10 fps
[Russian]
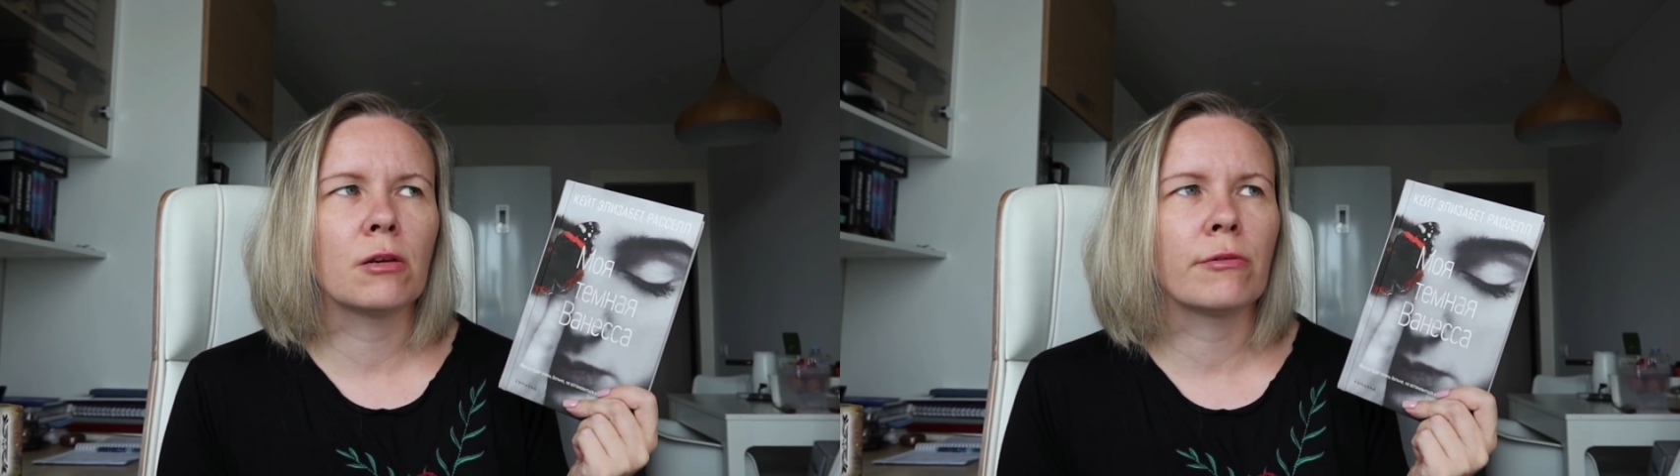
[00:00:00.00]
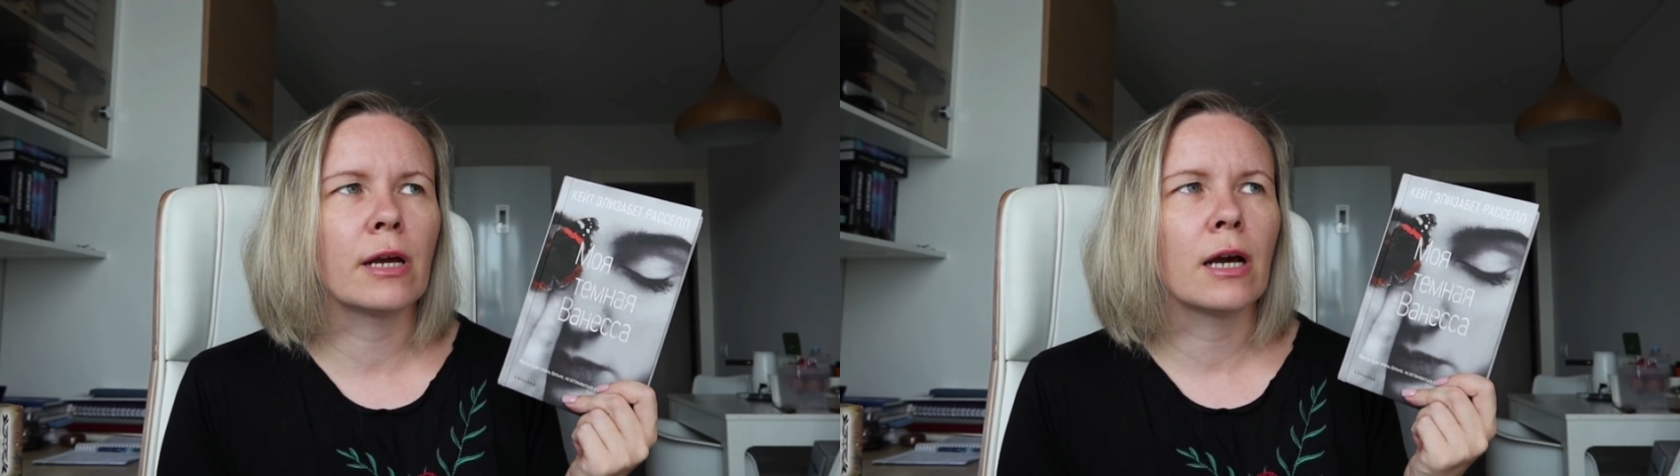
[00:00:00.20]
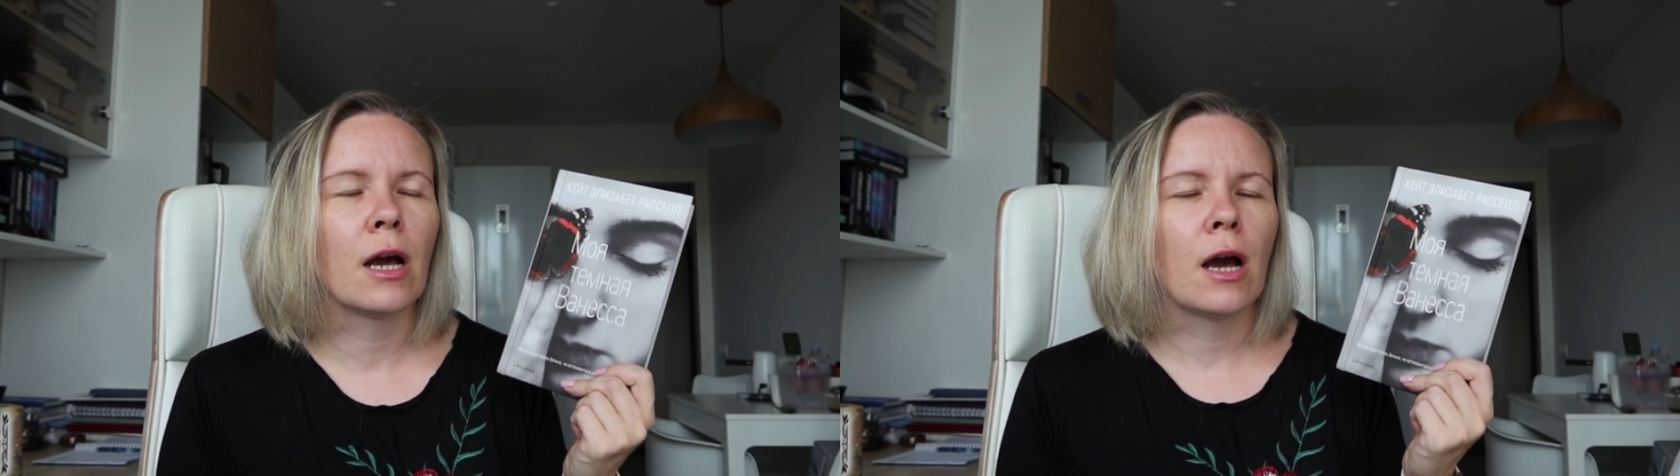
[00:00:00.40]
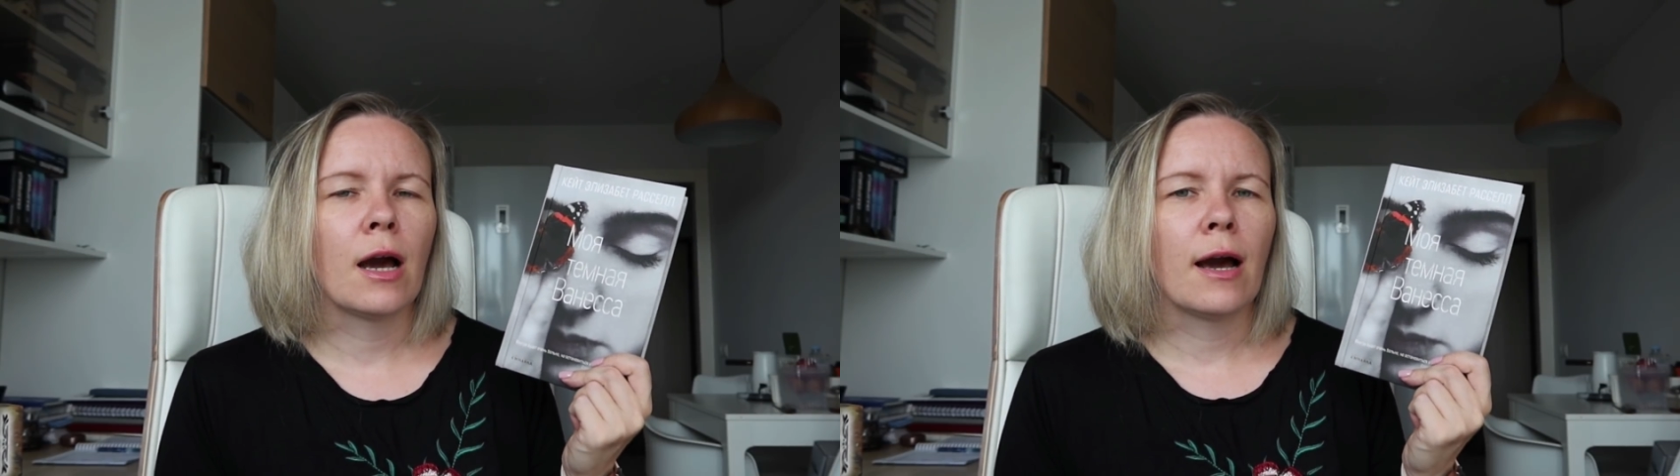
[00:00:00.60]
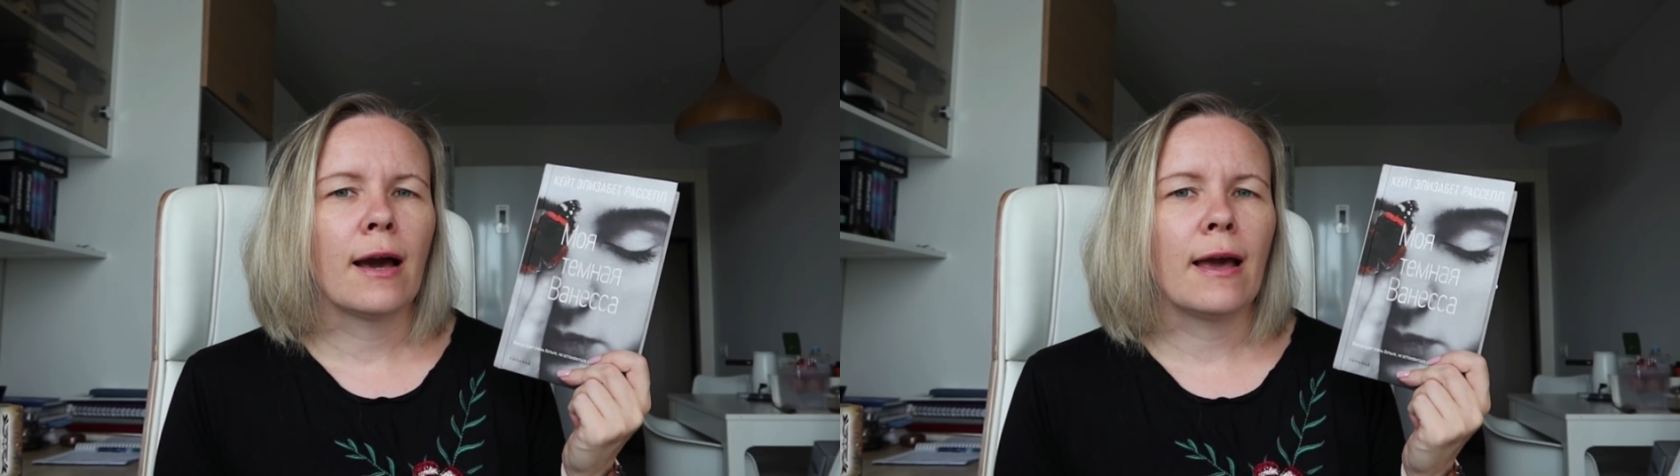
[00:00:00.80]
июле,
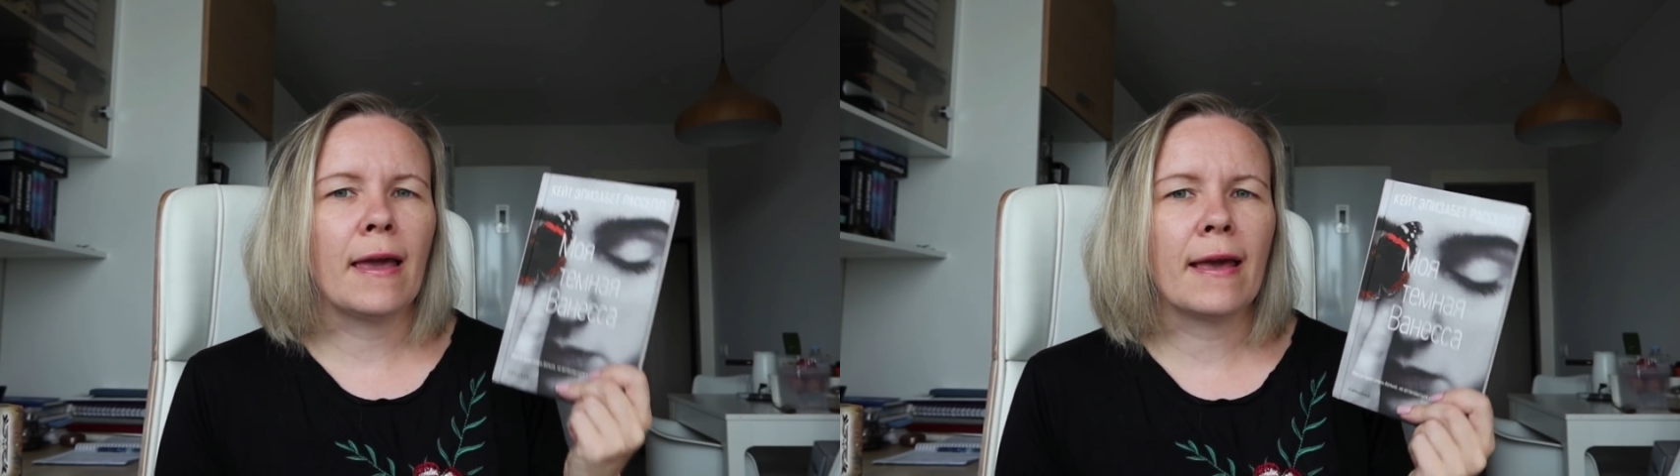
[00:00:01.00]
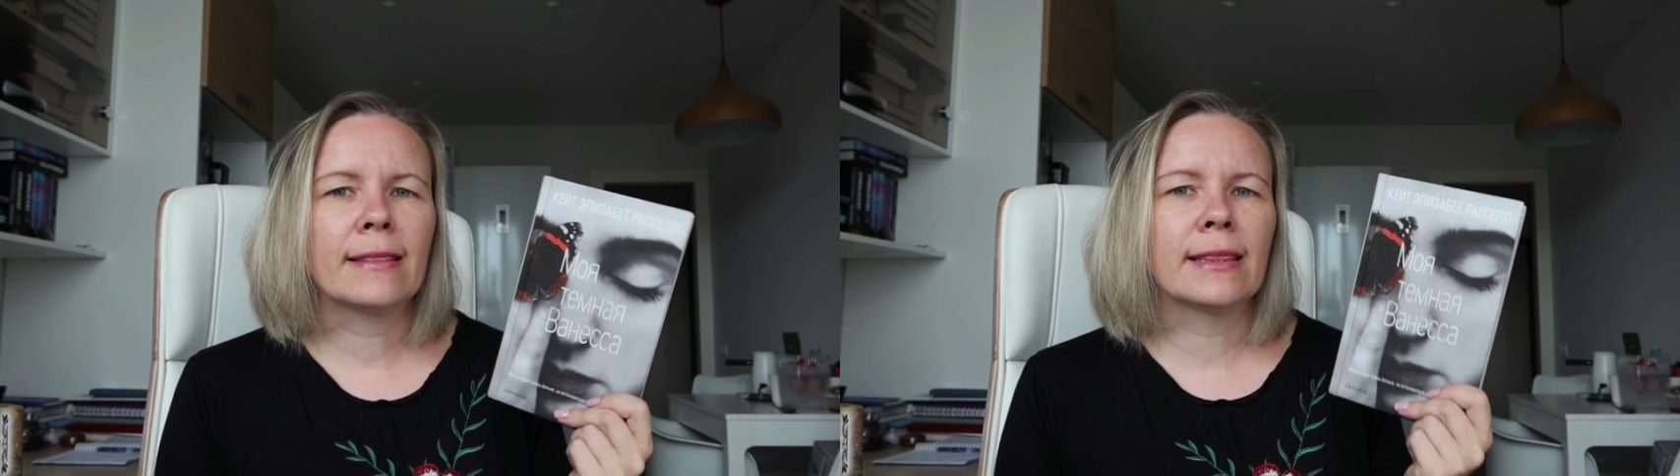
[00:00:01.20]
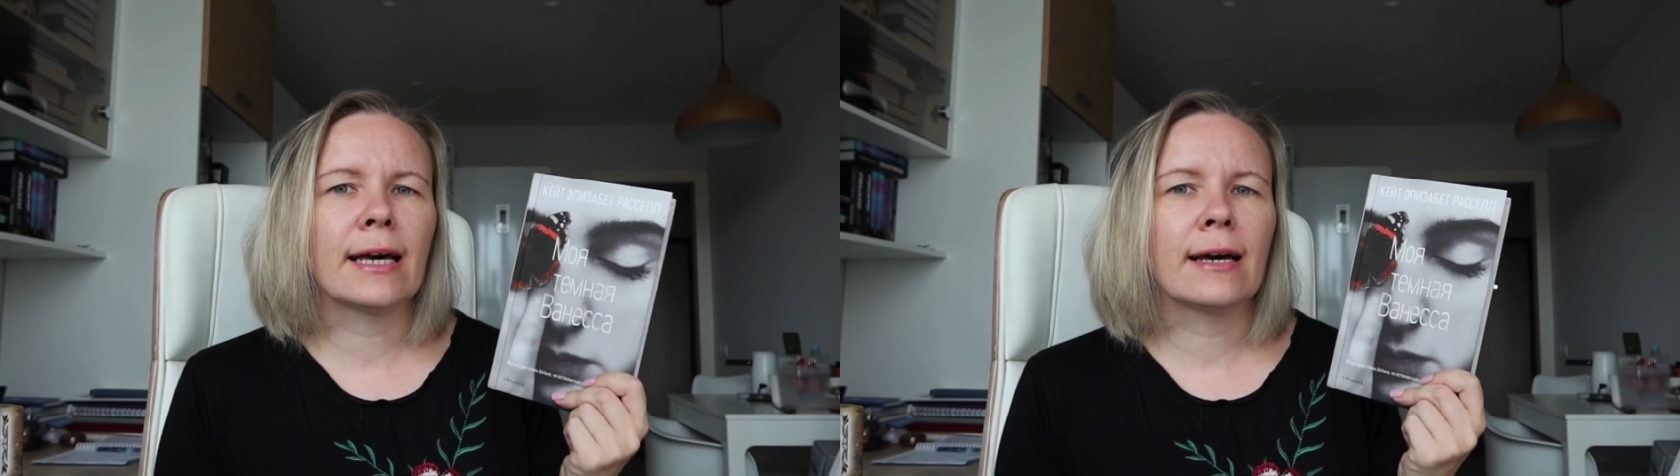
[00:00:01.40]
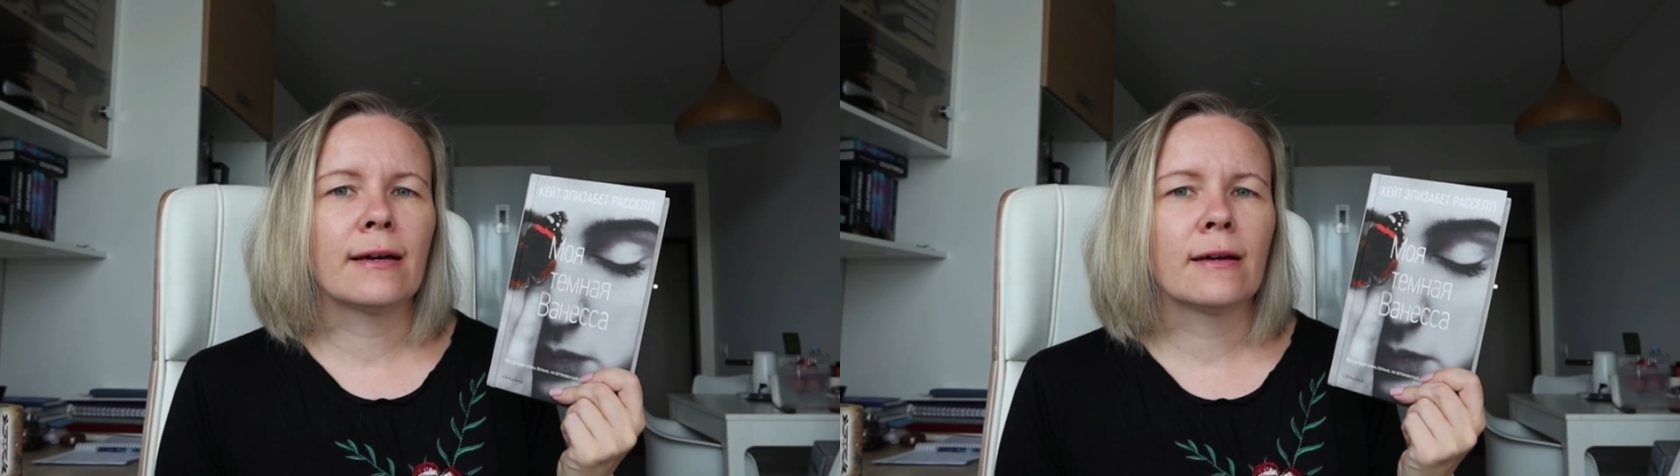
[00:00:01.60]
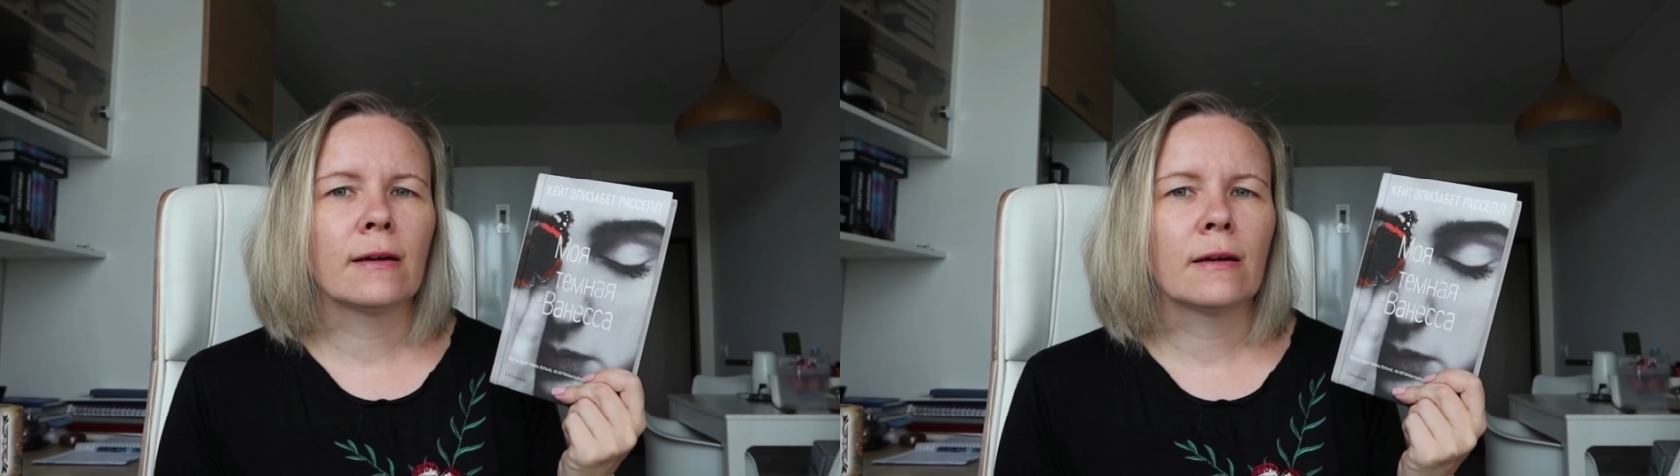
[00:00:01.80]
это